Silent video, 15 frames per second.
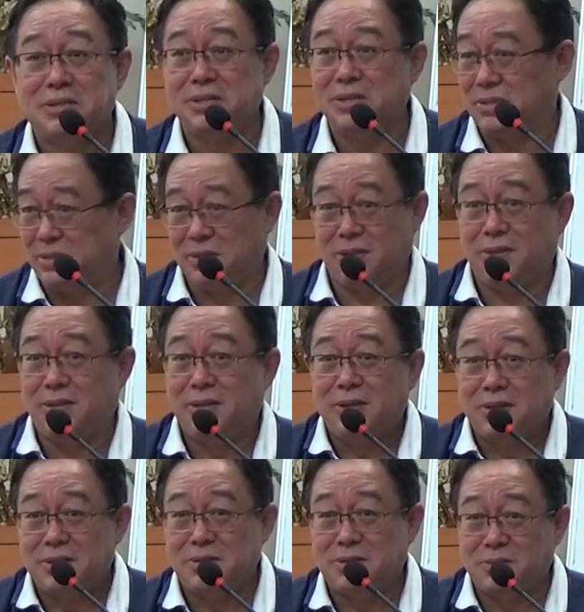你你的
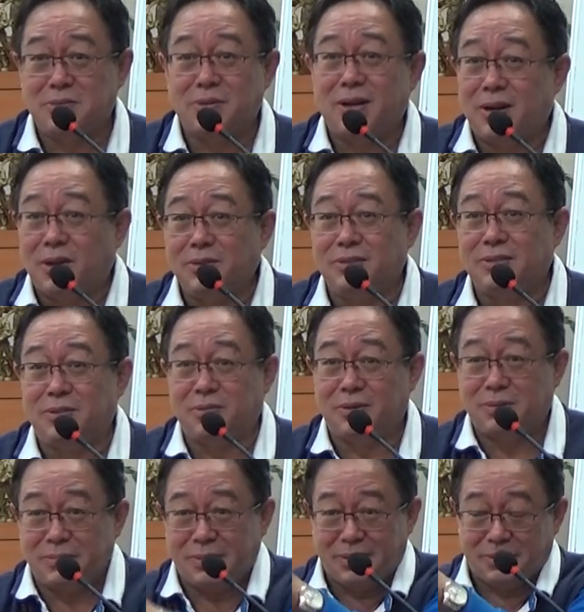你这算老几？我
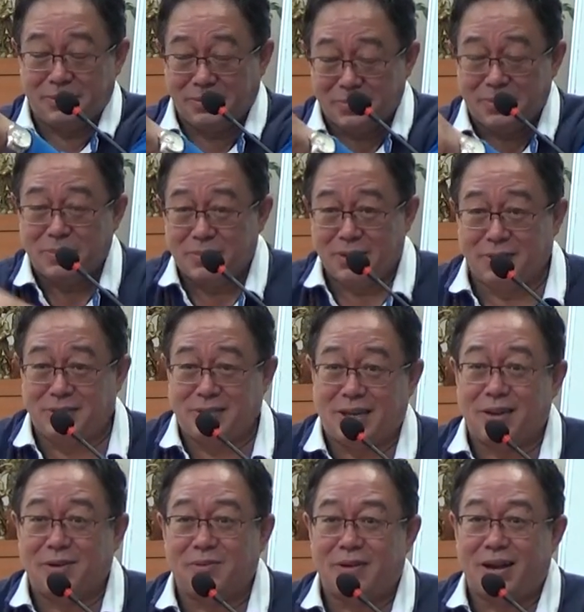他妈那边没
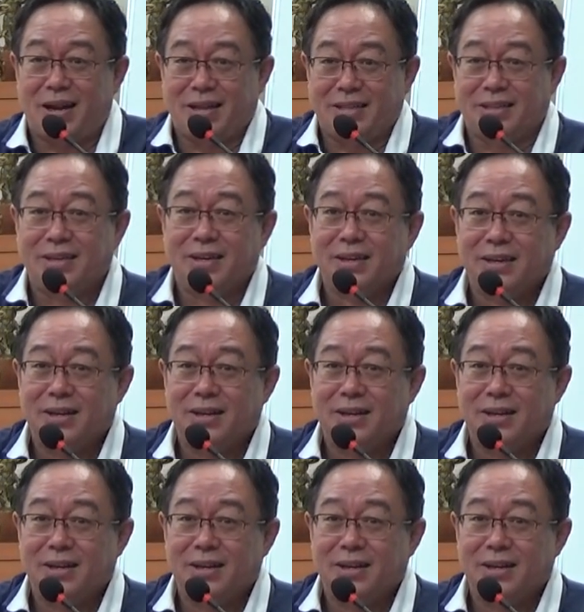钱花了，